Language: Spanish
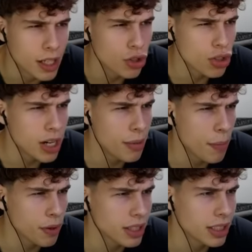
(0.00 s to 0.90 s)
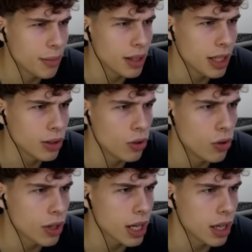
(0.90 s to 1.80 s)
¿eso es lava porque está brillando
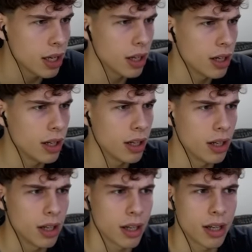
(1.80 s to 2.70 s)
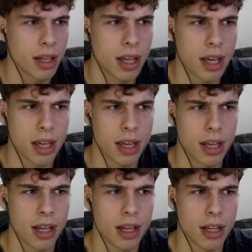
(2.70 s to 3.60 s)
o qué?
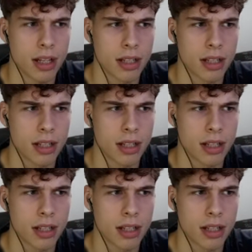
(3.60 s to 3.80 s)
Eh...